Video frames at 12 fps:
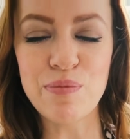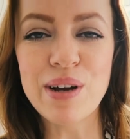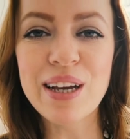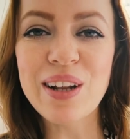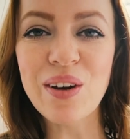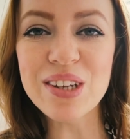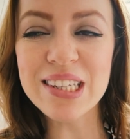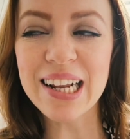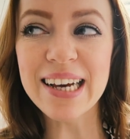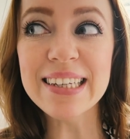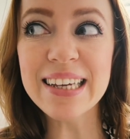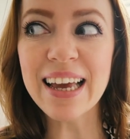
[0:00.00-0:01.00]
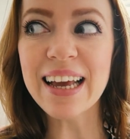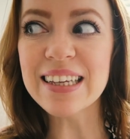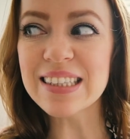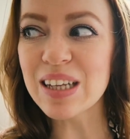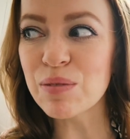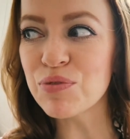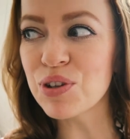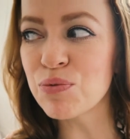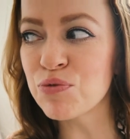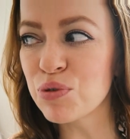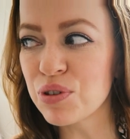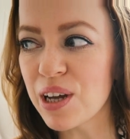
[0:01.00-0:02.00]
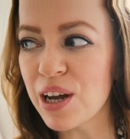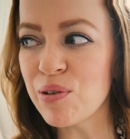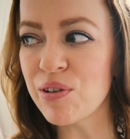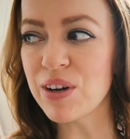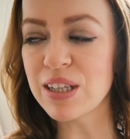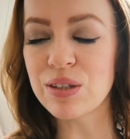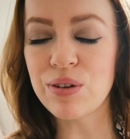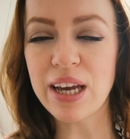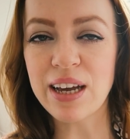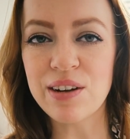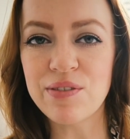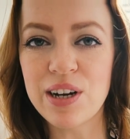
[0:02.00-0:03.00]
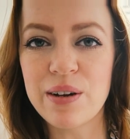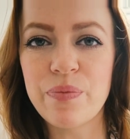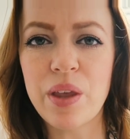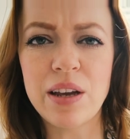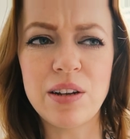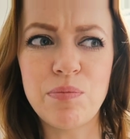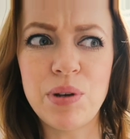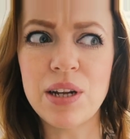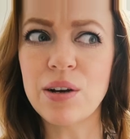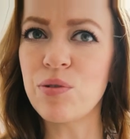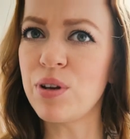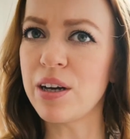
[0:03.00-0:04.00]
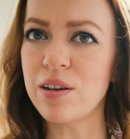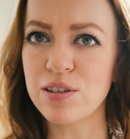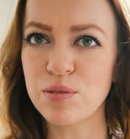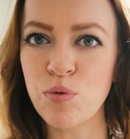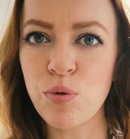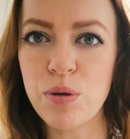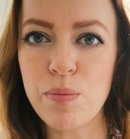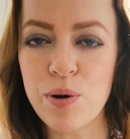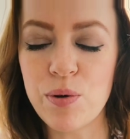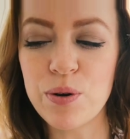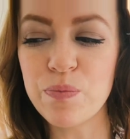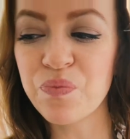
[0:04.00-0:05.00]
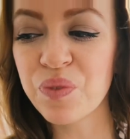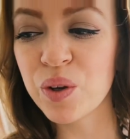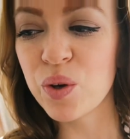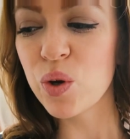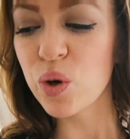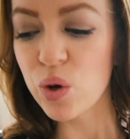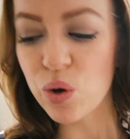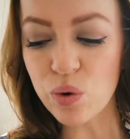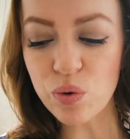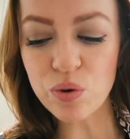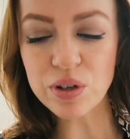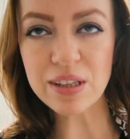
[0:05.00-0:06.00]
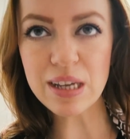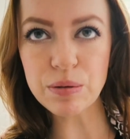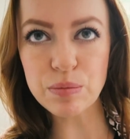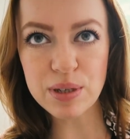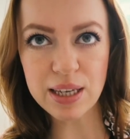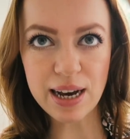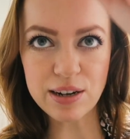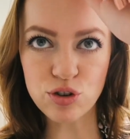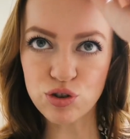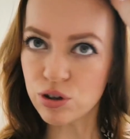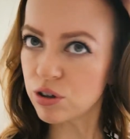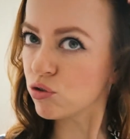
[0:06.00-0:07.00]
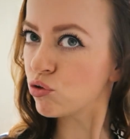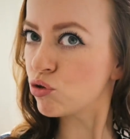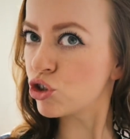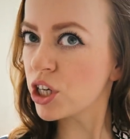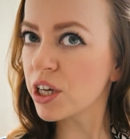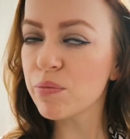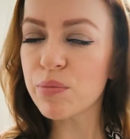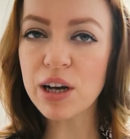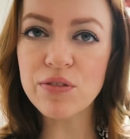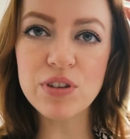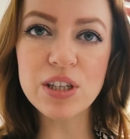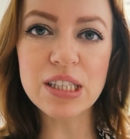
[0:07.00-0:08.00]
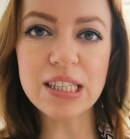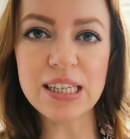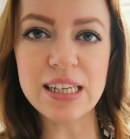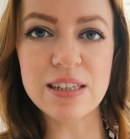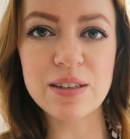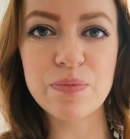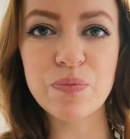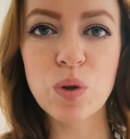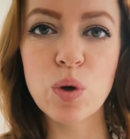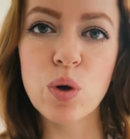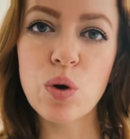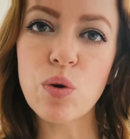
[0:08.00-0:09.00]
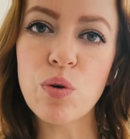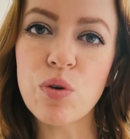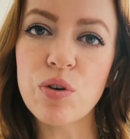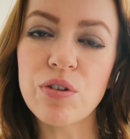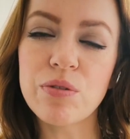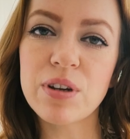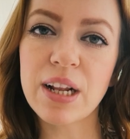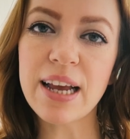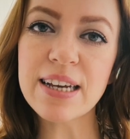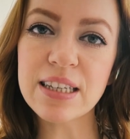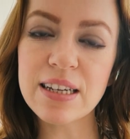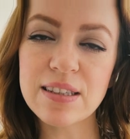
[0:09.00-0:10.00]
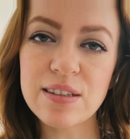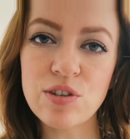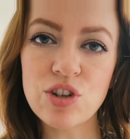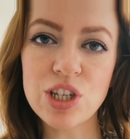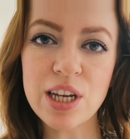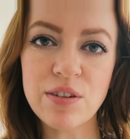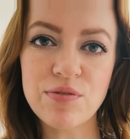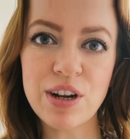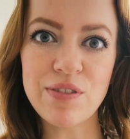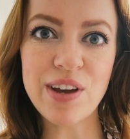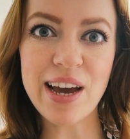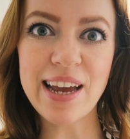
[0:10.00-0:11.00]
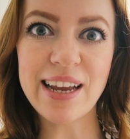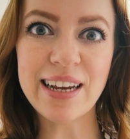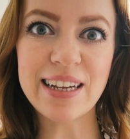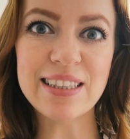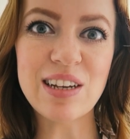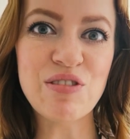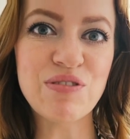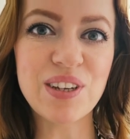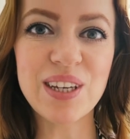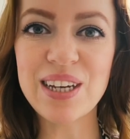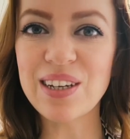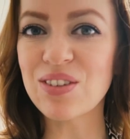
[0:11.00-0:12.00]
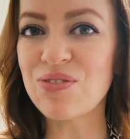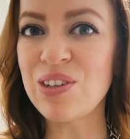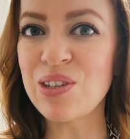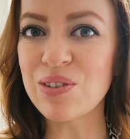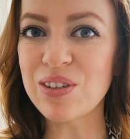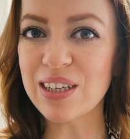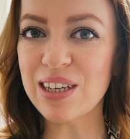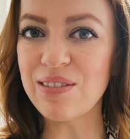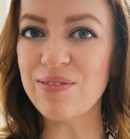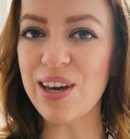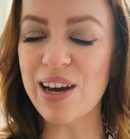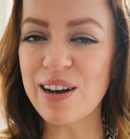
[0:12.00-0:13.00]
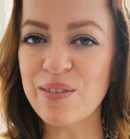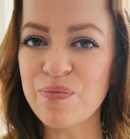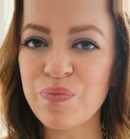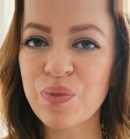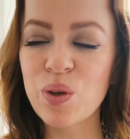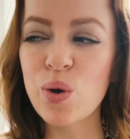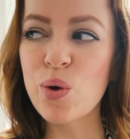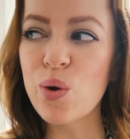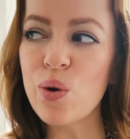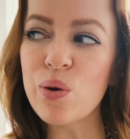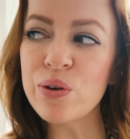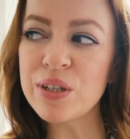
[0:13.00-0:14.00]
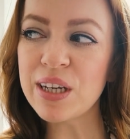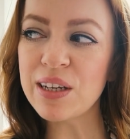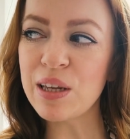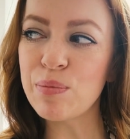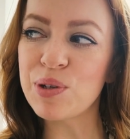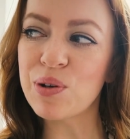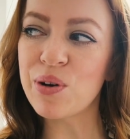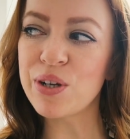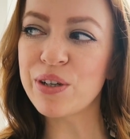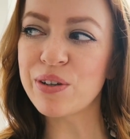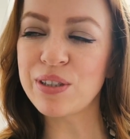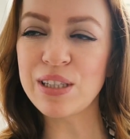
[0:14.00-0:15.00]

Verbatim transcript: nochmal genau das gleiche gegessen habe wie in dem Food Diary, weil es so lecker war. Eine Pina Colada Smoothie Bowl. Und jetzt habe ich mich gerade schon schick gemacht, wie ihr seht. Und gleich geht es in die Stadt, weil wir ein ganz aufregendes Video drehen werden. Und da nehme ich euch auch